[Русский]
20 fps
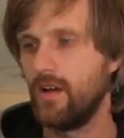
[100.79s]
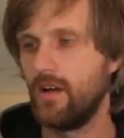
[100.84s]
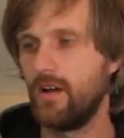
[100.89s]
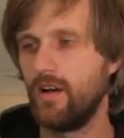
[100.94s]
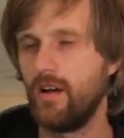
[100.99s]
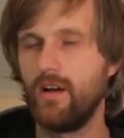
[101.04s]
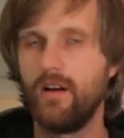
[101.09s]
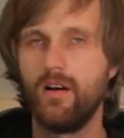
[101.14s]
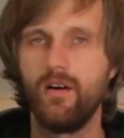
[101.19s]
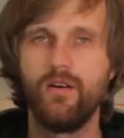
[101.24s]

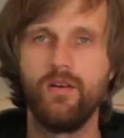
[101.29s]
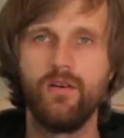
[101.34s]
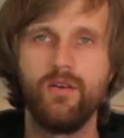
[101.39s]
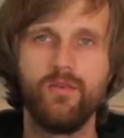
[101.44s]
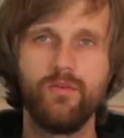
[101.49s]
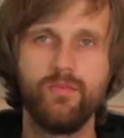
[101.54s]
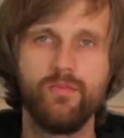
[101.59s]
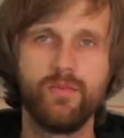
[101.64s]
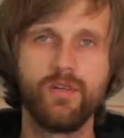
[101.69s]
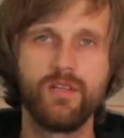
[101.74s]

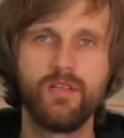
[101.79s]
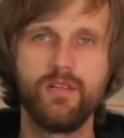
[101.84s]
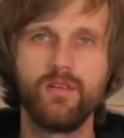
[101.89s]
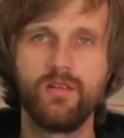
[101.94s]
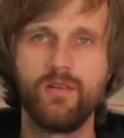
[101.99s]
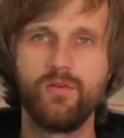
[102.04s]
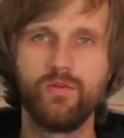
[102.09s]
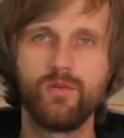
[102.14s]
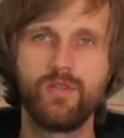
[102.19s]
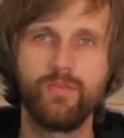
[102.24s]
э, мы
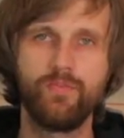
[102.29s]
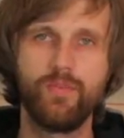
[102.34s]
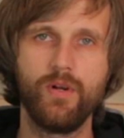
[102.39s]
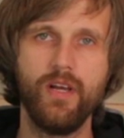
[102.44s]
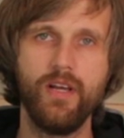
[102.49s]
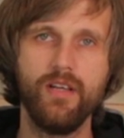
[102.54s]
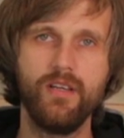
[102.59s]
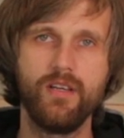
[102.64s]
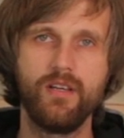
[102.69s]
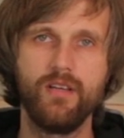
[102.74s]
делали
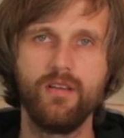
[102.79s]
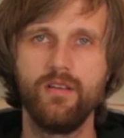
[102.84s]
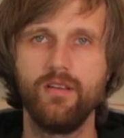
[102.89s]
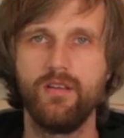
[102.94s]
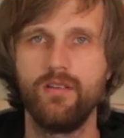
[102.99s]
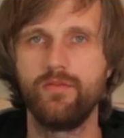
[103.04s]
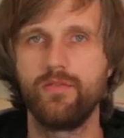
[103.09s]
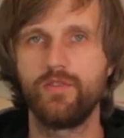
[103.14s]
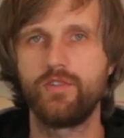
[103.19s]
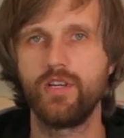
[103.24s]

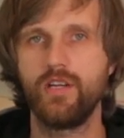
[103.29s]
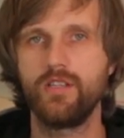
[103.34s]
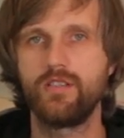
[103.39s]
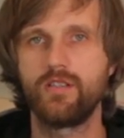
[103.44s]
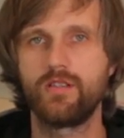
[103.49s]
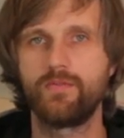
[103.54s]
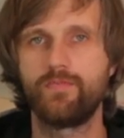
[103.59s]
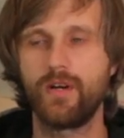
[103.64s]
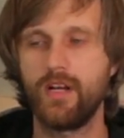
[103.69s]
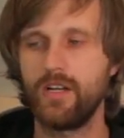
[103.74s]
утепление, и вы
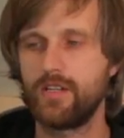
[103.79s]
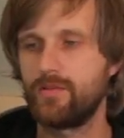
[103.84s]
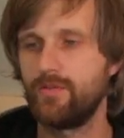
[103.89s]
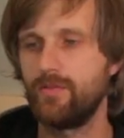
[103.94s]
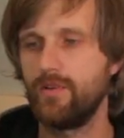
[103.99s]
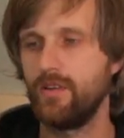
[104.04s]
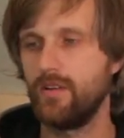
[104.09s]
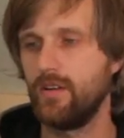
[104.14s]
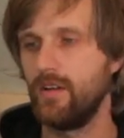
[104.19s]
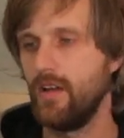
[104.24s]
часто
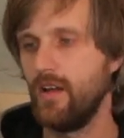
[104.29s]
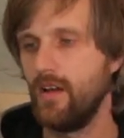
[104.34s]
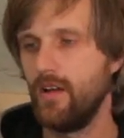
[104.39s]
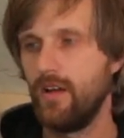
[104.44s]
спрашивали,